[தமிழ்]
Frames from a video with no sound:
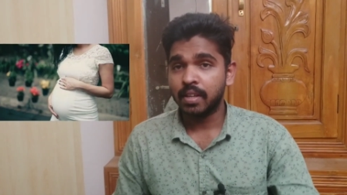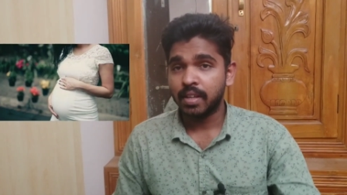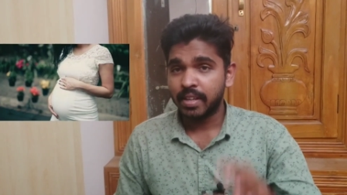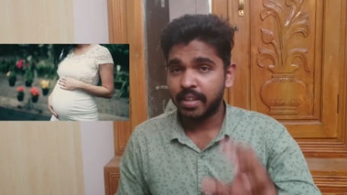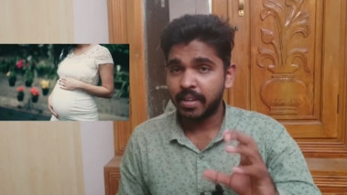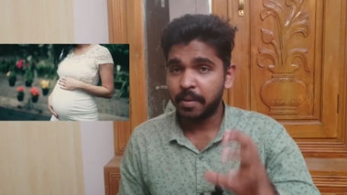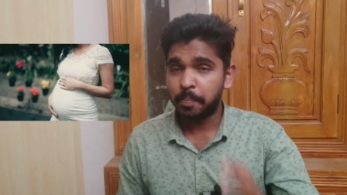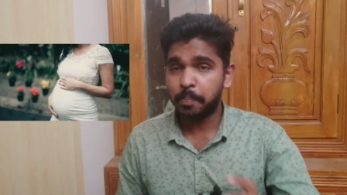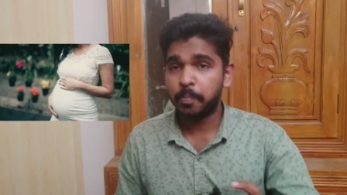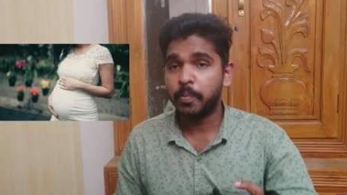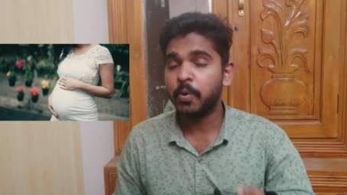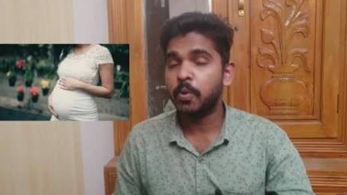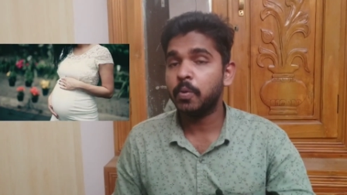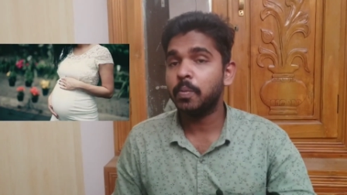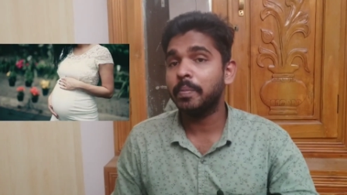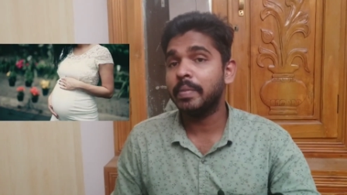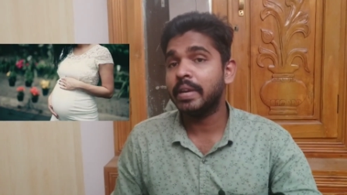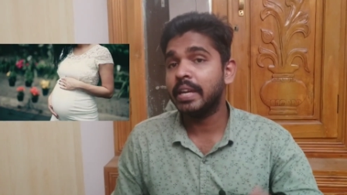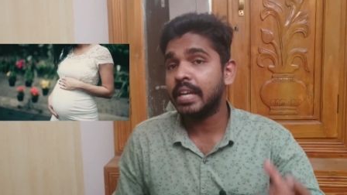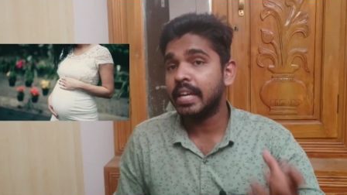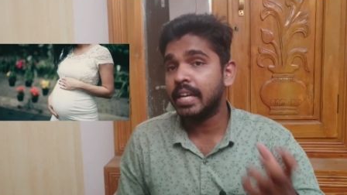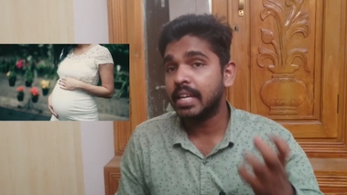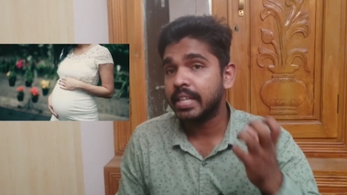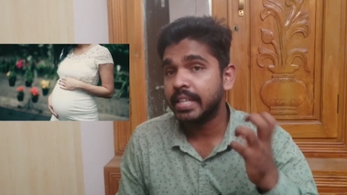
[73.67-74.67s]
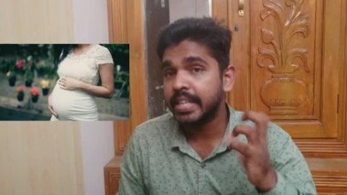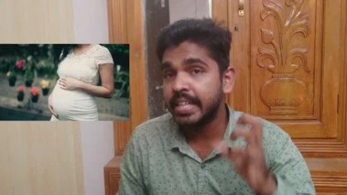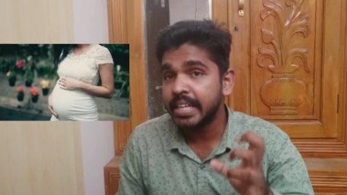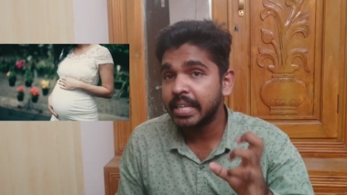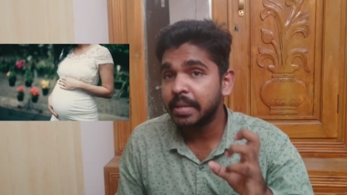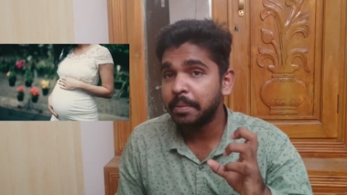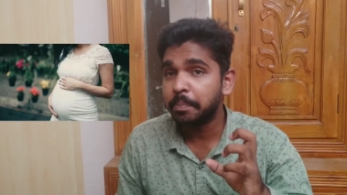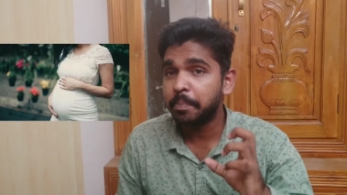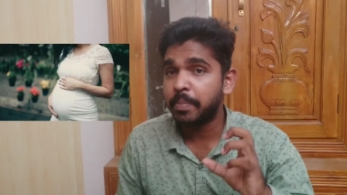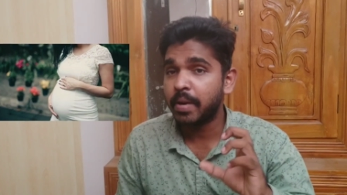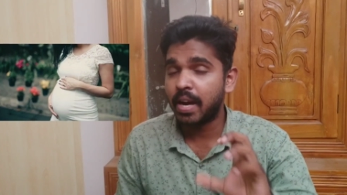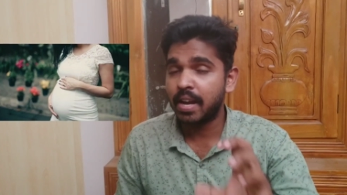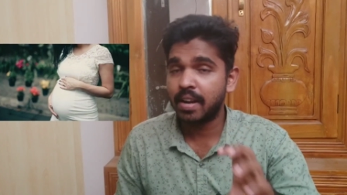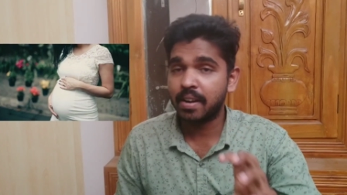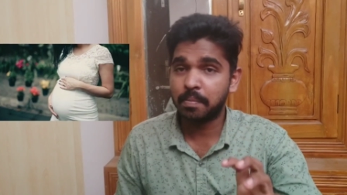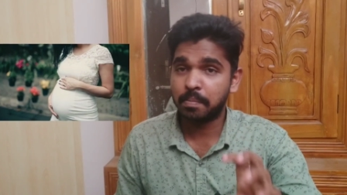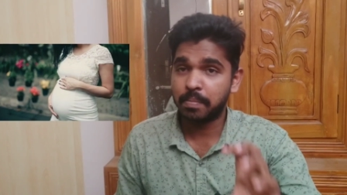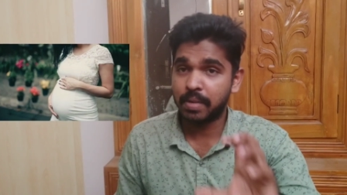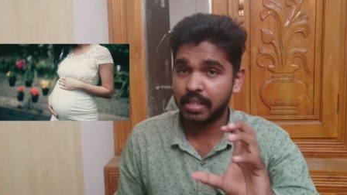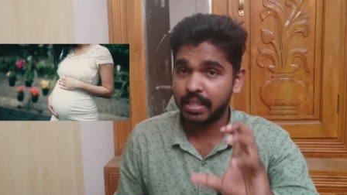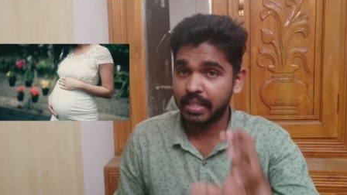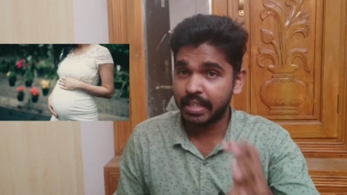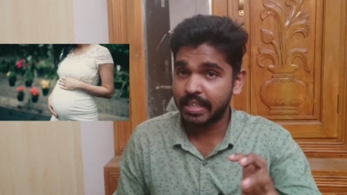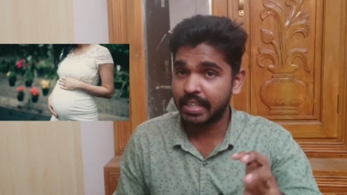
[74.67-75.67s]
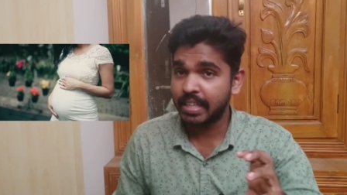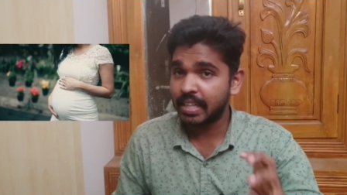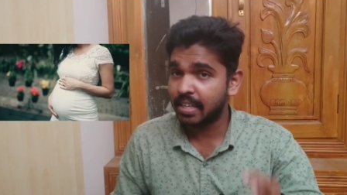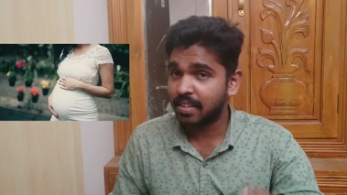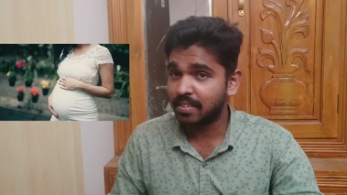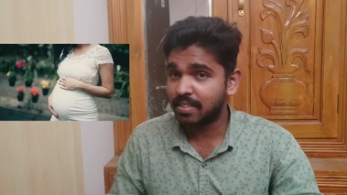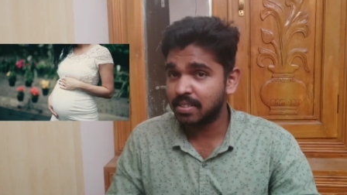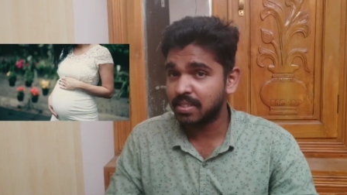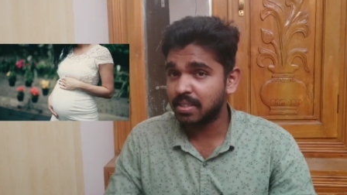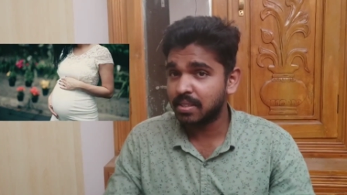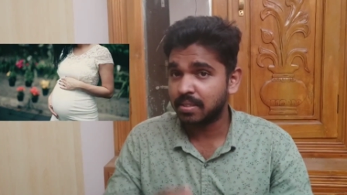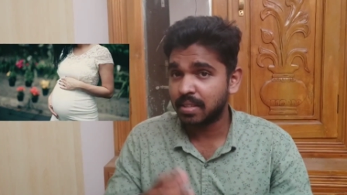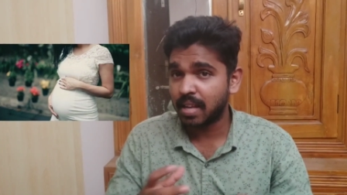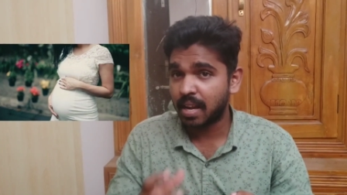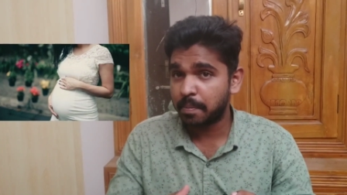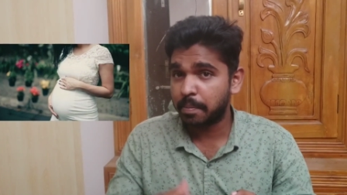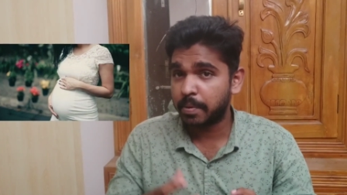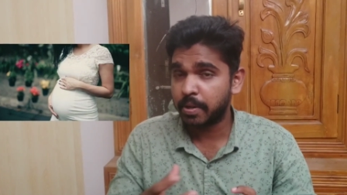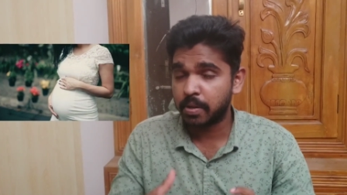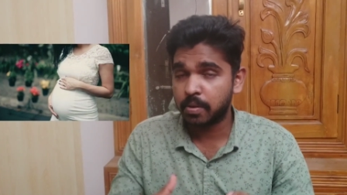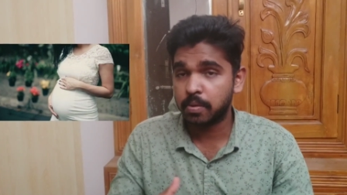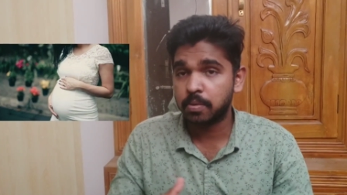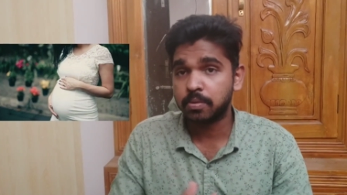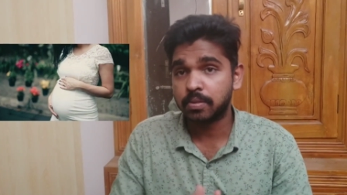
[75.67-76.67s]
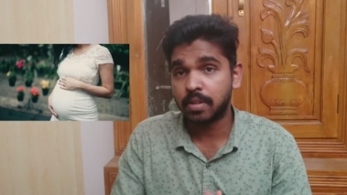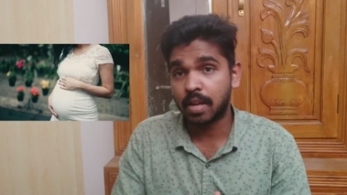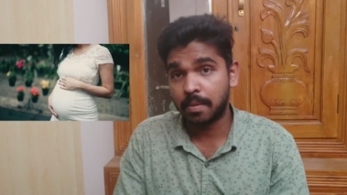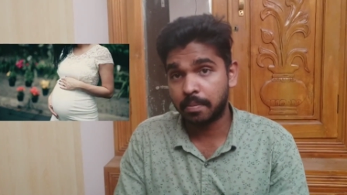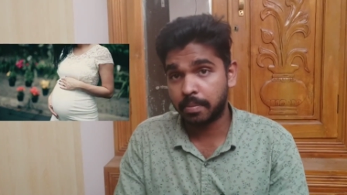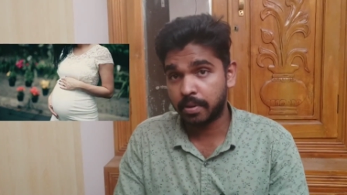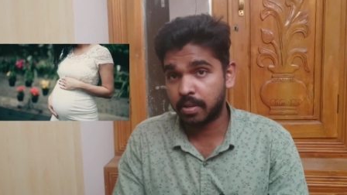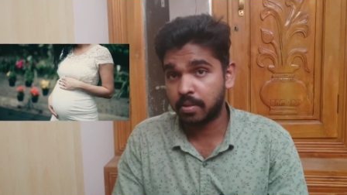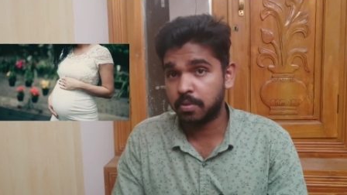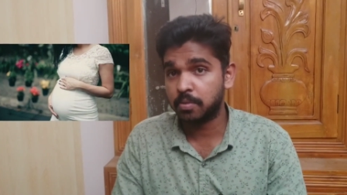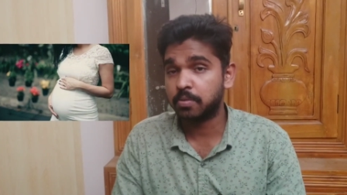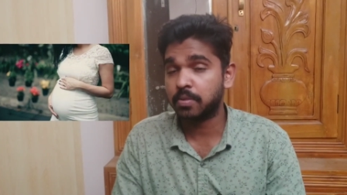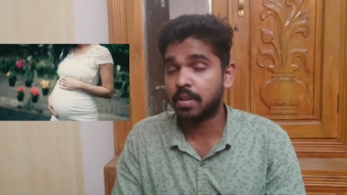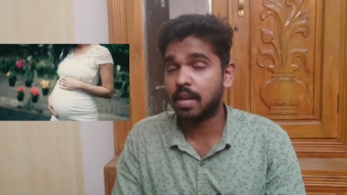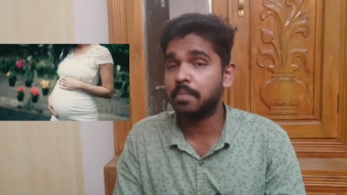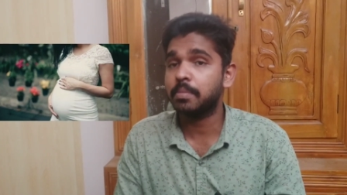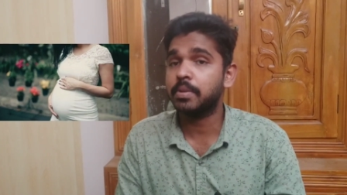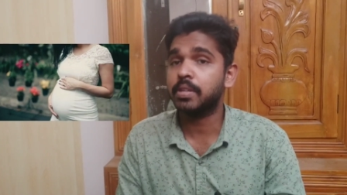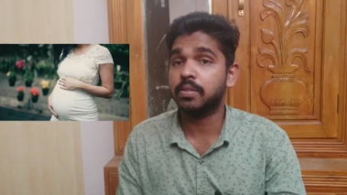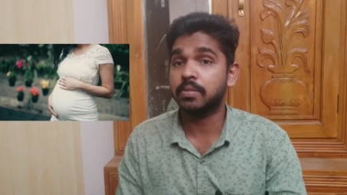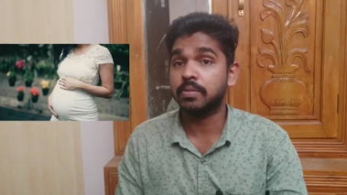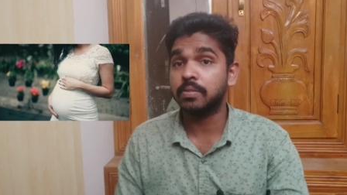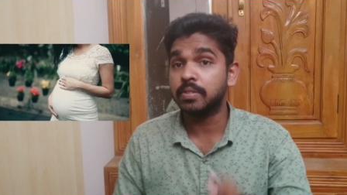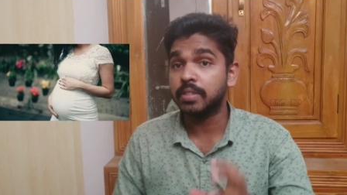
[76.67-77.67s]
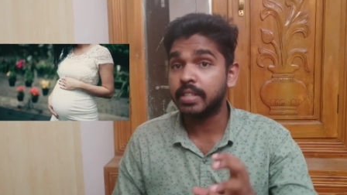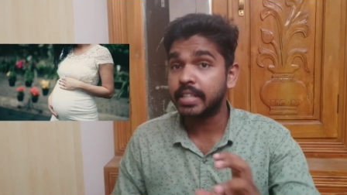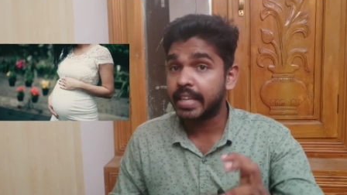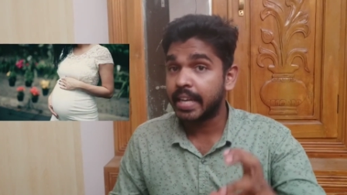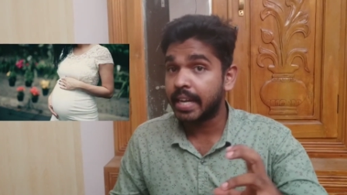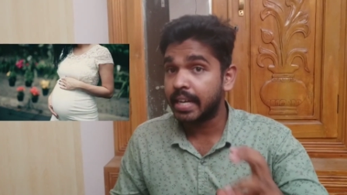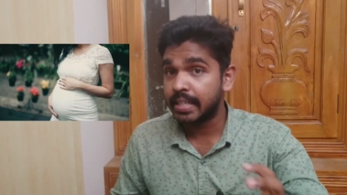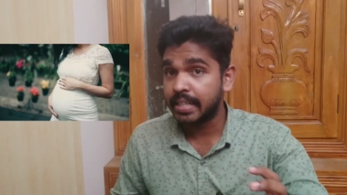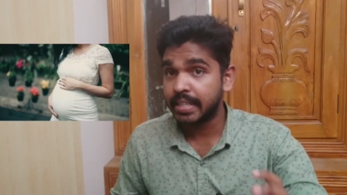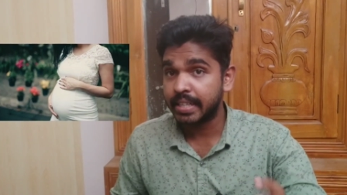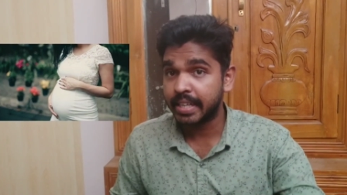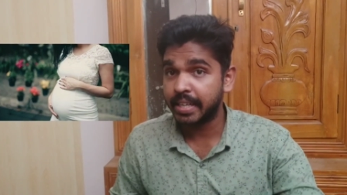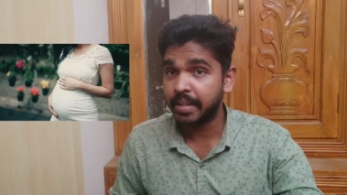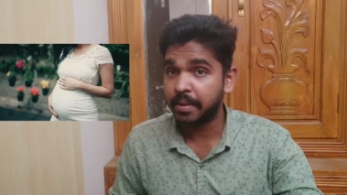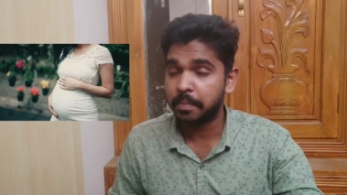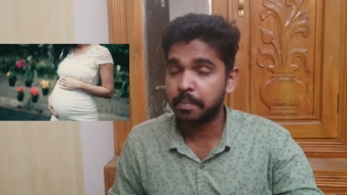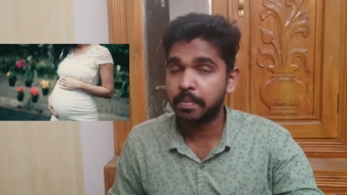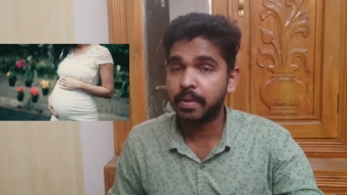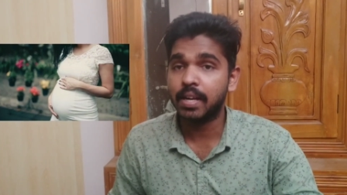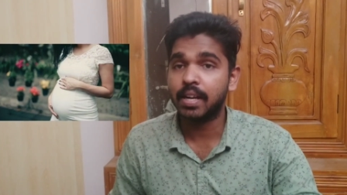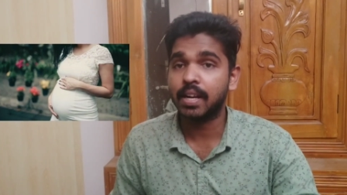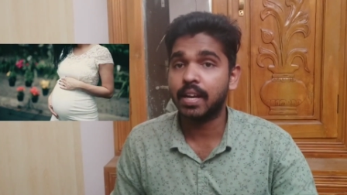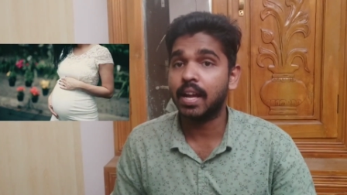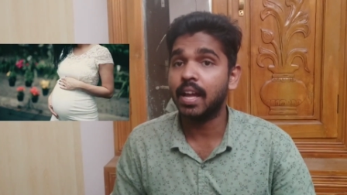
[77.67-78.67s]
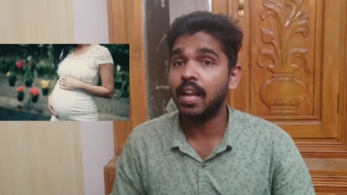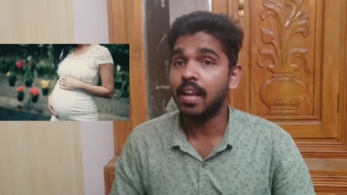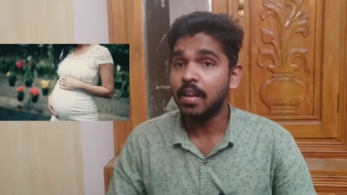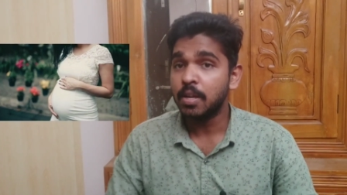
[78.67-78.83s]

எப்போவுமே இனிப்பான பண்டங்களை வந்து சாப்பிடணும் சாப்பிடணும் சாப்பிடணும்னு கேட்டுகிட்டே இருப்பாங்க